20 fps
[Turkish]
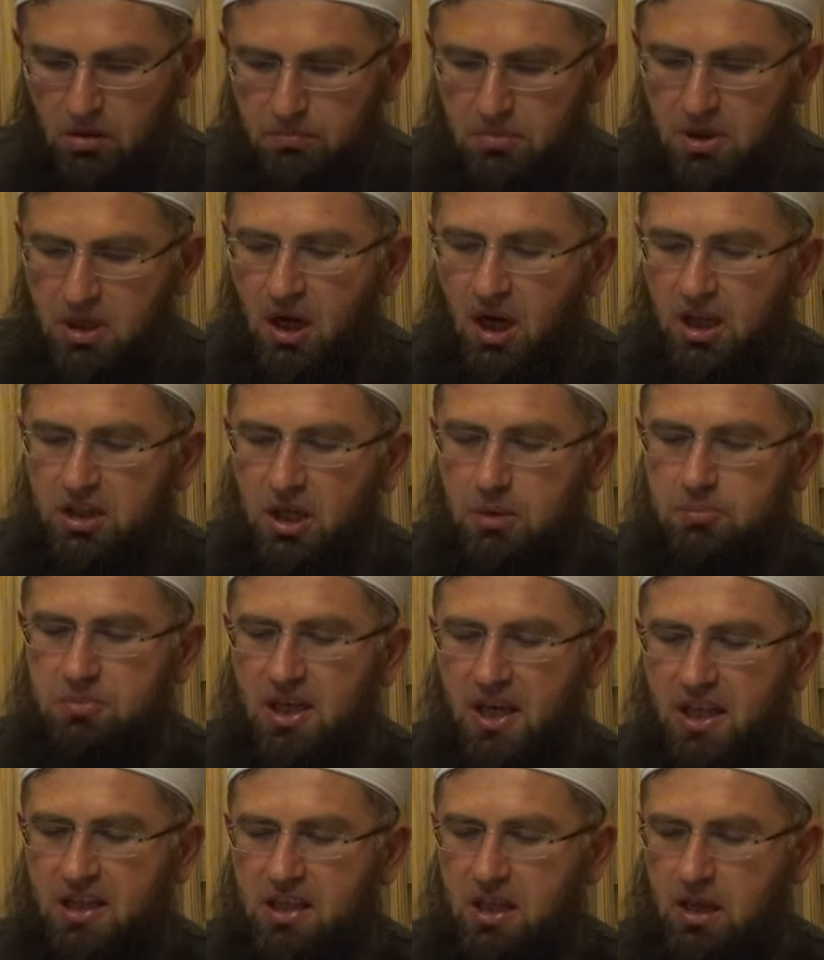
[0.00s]
bir adam
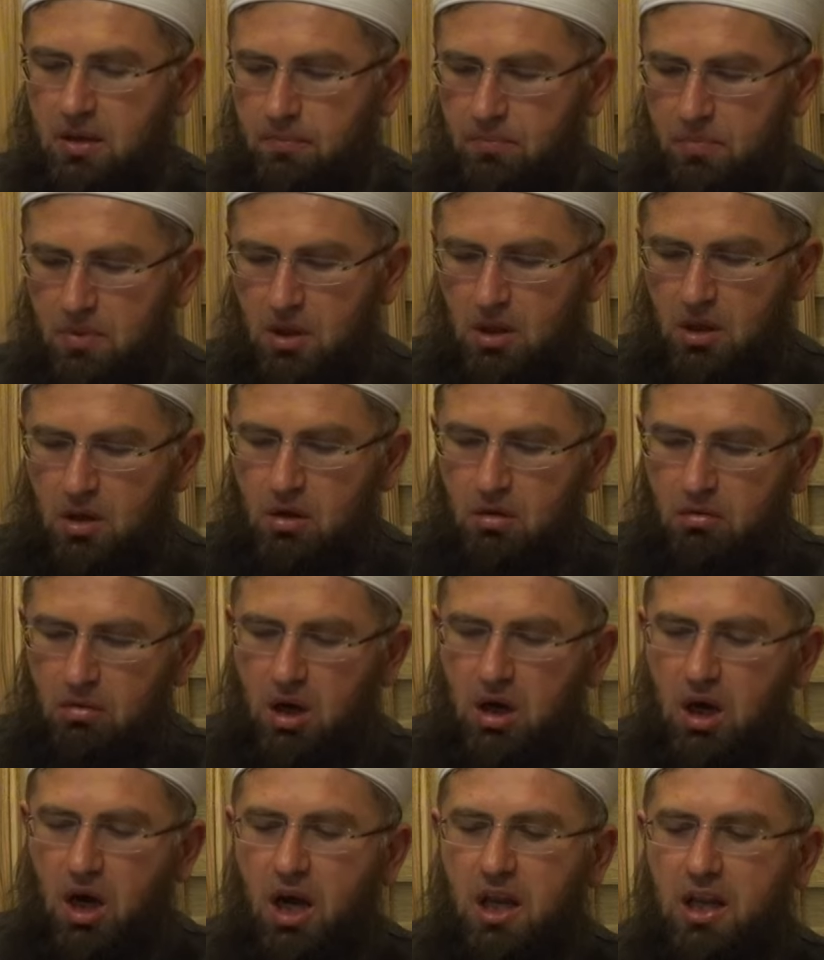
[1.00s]
geldi.
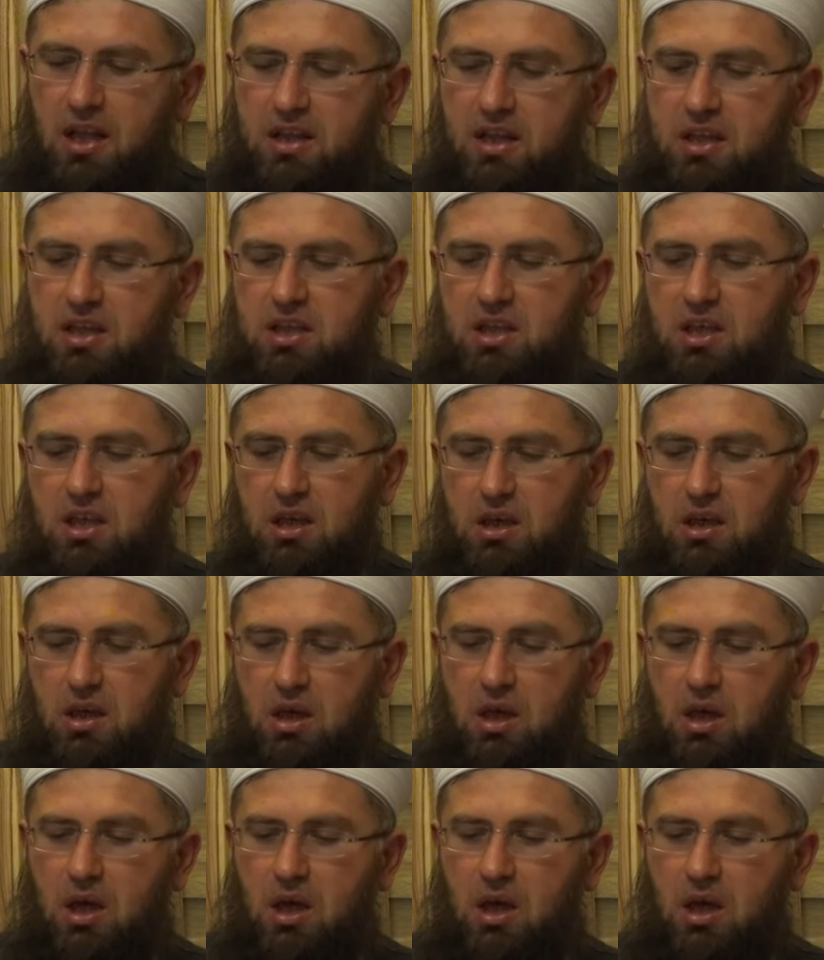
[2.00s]
Ve kale dedi ki